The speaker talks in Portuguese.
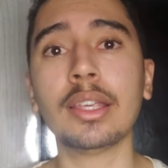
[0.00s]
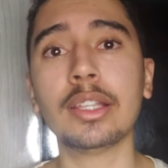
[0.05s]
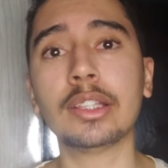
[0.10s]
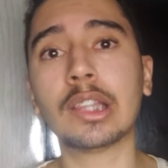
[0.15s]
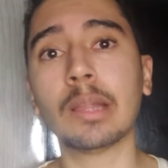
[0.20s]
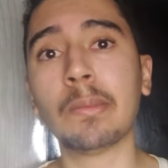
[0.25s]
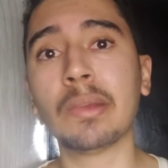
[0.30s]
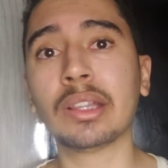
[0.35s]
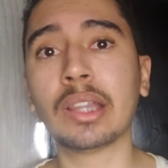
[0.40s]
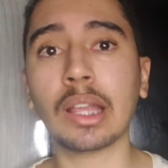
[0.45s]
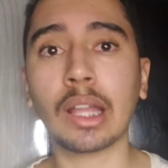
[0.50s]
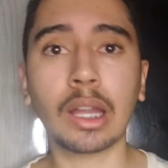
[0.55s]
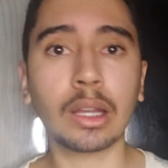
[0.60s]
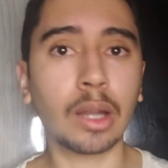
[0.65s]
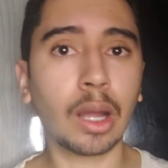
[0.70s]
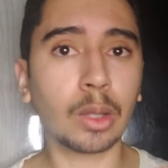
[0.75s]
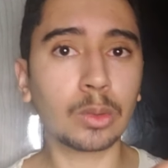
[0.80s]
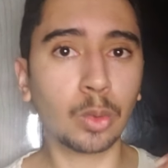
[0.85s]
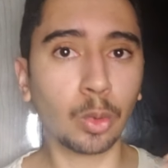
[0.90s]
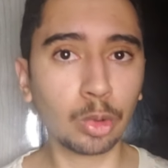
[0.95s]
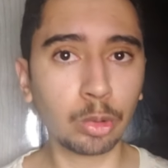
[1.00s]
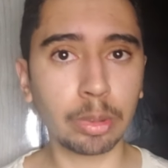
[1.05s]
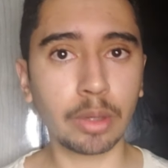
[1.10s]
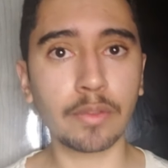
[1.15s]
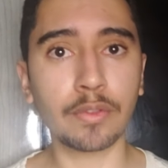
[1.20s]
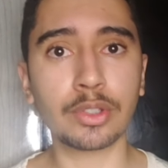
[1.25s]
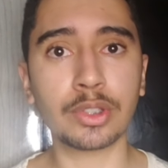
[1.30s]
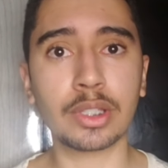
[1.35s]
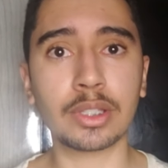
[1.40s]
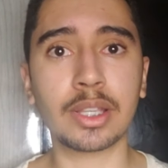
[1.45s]
E também tem canal adulto
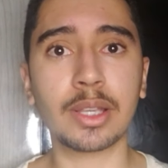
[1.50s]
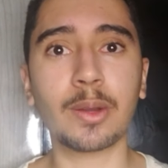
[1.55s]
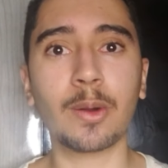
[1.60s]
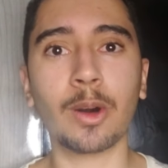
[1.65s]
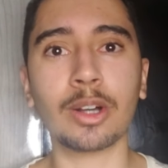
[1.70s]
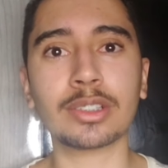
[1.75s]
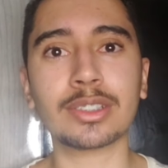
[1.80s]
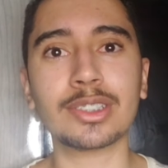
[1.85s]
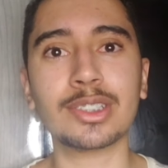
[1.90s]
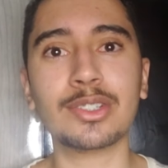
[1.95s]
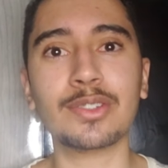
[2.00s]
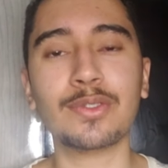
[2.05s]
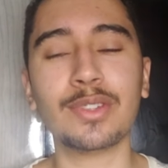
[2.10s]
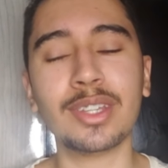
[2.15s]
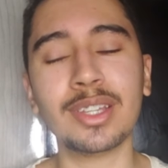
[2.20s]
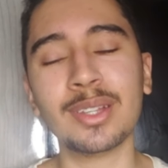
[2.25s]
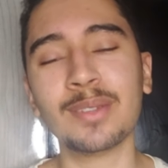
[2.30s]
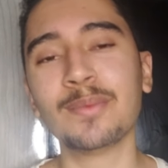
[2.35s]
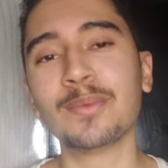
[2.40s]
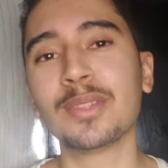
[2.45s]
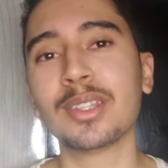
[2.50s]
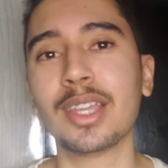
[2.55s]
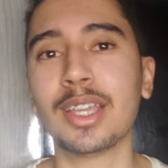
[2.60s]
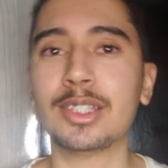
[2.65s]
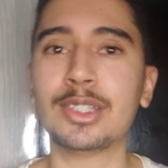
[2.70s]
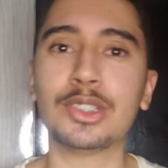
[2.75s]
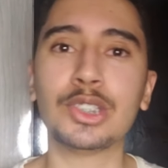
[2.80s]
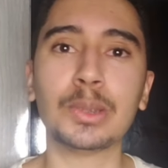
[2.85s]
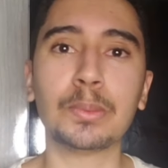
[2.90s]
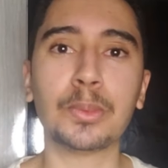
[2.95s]
para você que gosta de ver
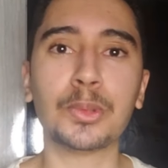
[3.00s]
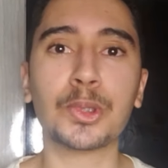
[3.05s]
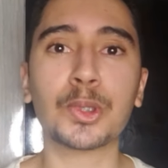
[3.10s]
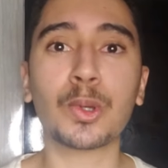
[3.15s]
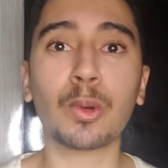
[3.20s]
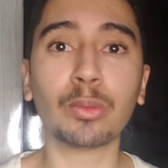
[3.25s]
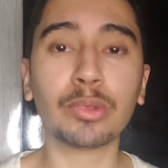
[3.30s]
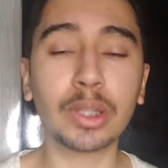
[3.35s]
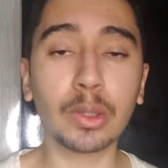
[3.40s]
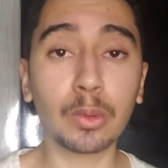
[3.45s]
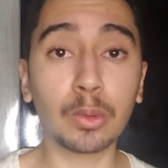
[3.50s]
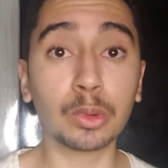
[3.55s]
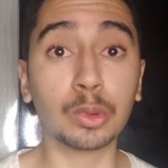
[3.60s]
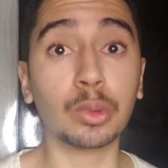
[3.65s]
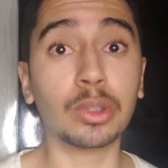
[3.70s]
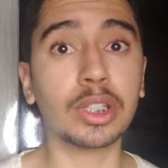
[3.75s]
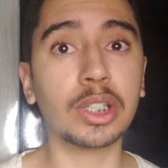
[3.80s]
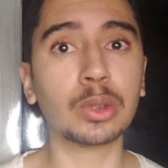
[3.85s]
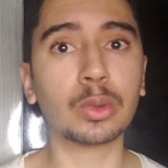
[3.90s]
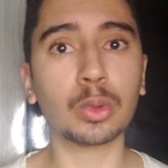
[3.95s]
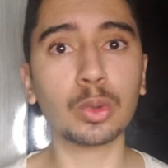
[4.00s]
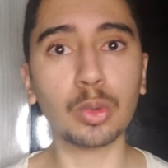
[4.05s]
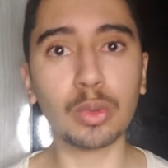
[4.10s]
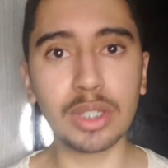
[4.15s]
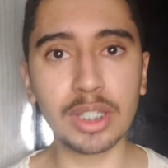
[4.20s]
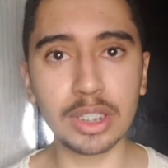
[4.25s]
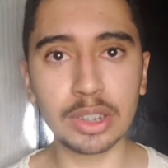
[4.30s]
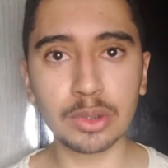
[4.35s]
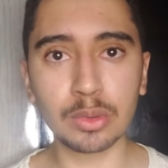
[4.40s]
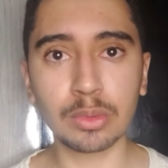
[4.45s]
esse tipo de conteúdo. E
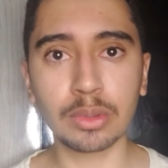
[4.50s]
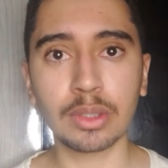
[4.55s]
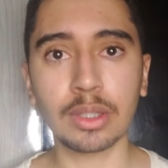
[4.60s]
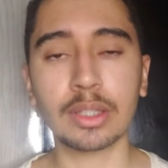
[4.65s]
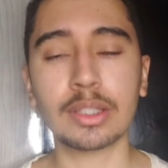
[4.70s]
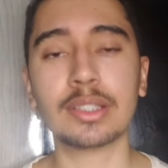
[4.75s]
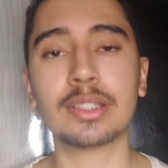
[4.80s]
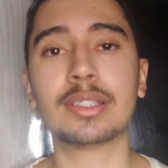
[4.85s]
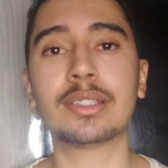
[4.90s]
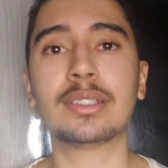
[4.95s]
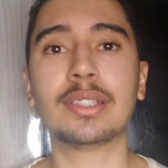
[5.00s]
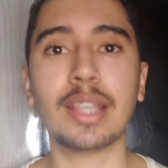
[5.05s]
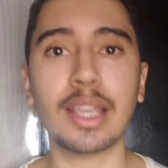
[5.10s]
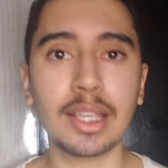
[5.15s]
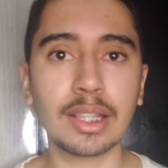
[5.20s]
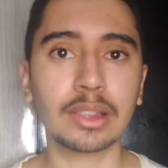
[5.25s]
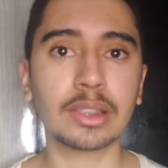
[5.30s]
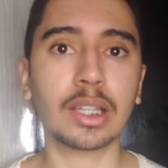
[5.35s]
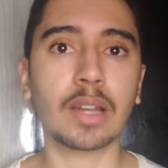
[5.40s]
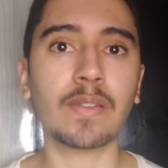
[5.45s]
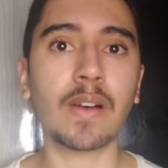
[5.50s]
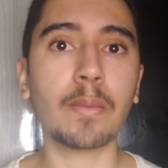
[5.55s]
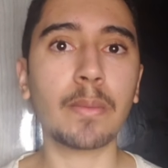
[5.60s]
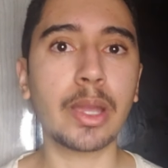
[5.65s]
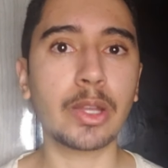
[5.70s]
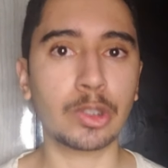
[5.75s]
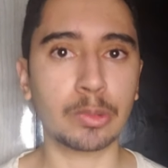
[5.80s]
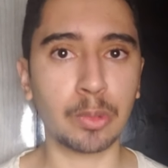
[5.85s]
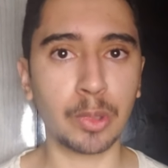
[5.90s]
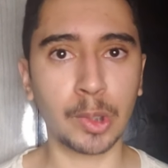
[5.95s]
tudo isso sem
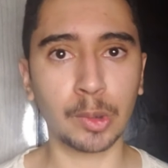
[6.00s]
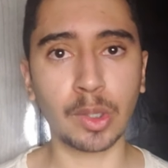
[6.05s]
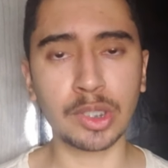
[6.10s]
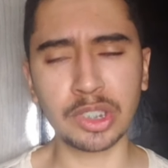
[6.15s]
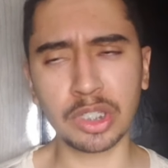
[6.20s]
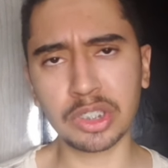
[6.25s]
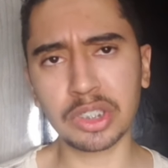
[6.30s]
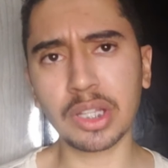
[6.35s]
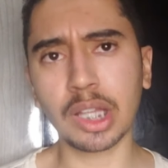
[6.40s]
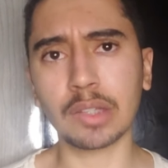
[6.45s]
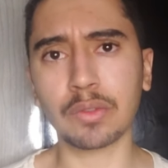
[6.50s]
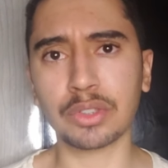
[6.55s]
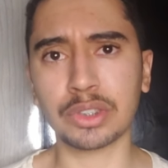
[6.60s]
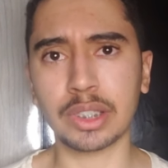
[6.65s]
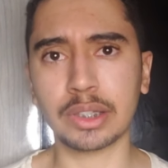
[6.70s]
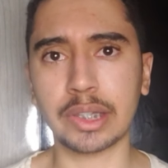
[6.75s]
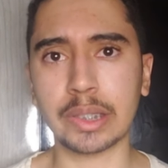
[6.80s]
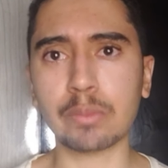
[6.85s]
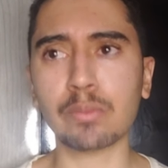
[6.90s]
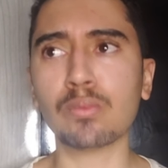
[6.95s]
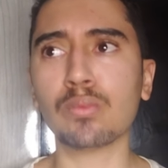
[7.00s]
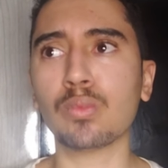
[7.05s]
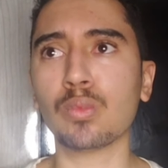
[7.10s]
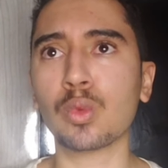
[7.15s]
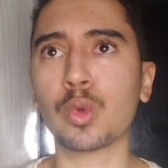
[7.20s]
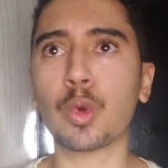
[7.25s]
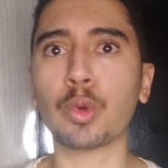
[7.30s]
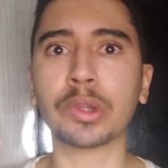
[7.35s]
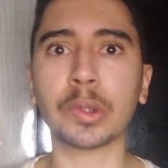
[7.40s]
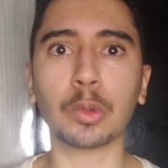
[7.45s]
travamento, porque não adianta nada você ter um,
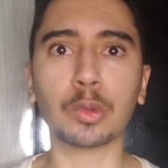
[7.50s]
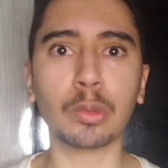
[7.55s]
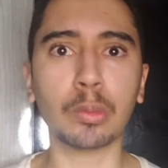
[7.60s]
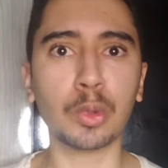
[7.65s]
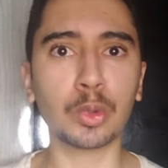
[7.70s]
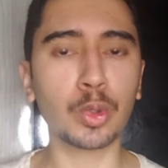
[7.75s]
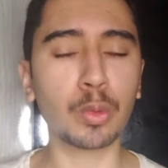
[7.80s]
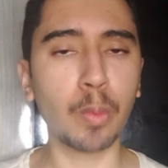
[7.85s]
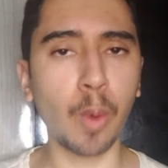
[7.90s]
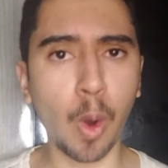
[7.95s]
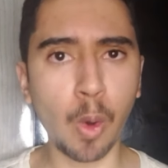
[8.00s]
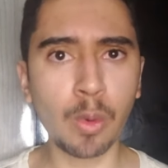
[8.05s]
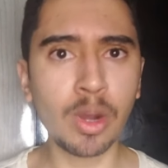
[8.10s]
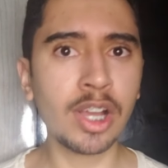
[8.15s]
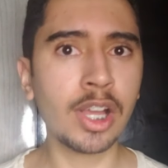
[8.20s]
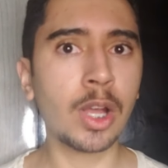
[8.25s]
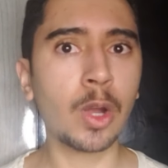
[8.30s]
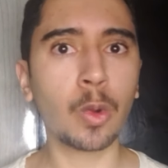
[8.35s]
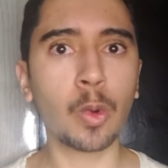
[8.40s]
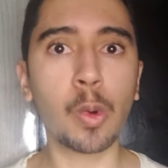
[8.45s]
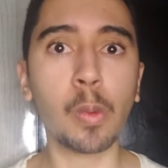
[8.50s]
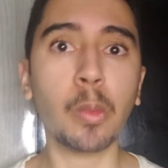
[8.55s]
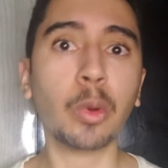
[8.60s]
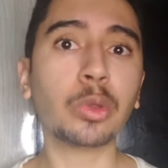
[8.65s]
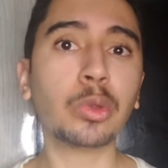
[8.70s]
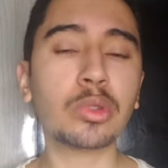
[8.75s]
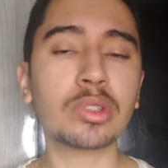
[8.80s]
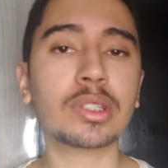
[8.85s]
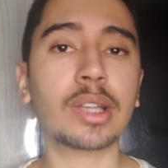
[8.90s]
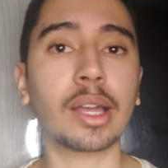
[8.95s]
um, conteúdo muito bom com
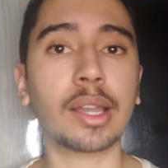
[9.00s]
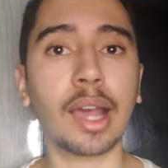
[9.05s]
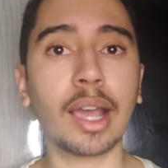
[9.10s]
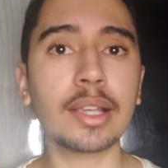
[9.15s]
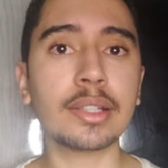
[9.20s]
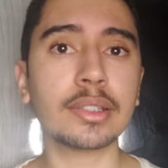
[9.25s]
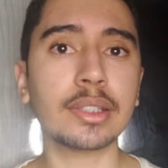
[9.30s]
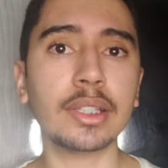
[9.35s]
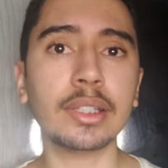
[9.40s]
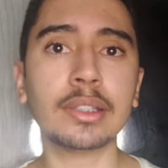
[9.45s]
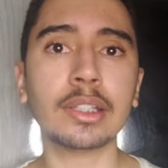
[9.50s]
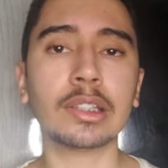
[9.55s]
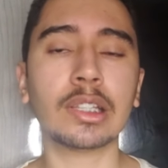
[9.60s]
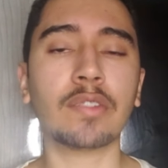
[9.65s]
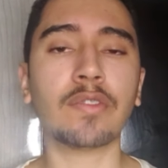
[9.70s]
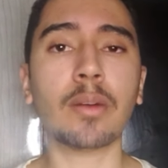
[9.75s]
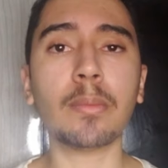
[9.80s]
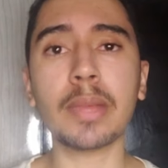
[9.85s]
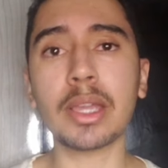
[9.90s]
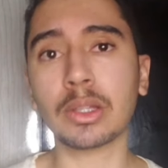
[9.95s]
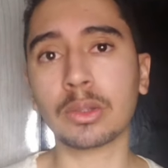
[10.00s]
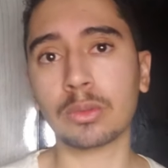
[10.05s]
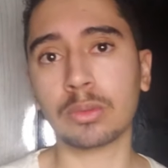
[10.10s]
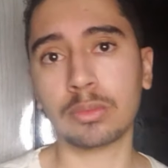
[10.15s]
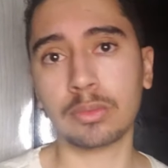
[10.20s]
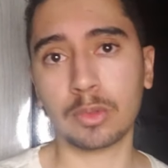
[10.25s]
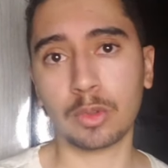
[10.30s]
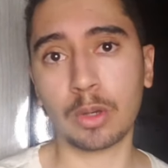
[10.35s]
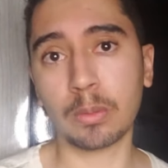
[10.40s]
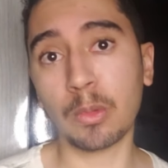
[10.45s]
muitos canais e ter travamento,
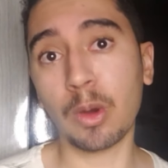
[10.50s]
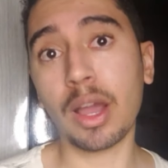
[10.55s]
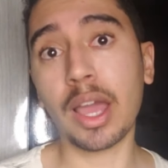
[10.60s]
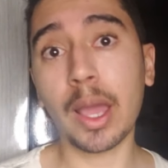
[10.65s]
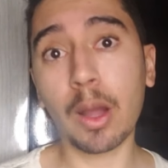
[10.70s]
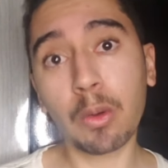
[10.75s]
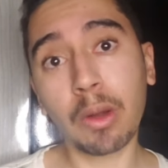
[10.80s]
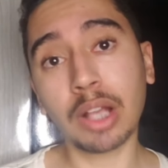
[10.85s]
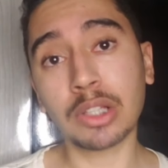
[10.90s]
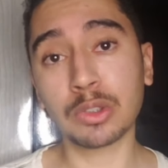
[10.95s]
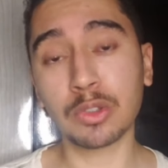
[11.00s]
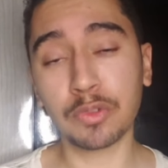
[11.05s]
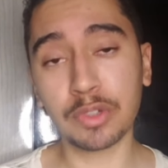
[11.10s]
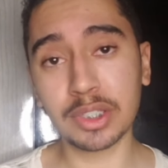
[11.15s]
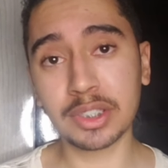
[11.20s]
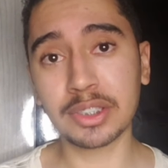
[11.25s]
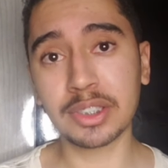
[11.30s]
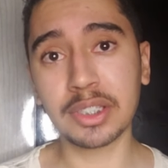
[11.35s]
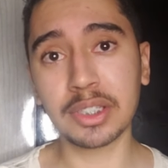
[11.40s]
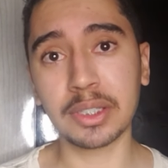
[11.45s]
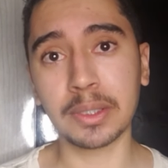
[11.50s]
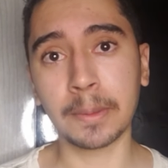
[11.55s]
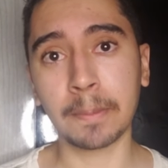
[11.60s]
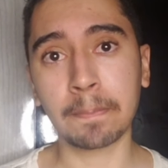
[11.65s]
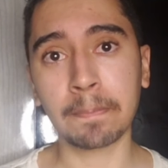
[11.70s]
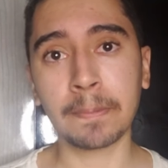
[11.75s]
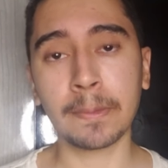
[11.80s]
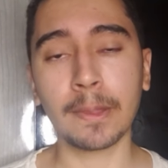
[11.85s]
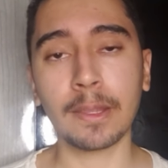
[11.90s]
como é o caso do FreeCine.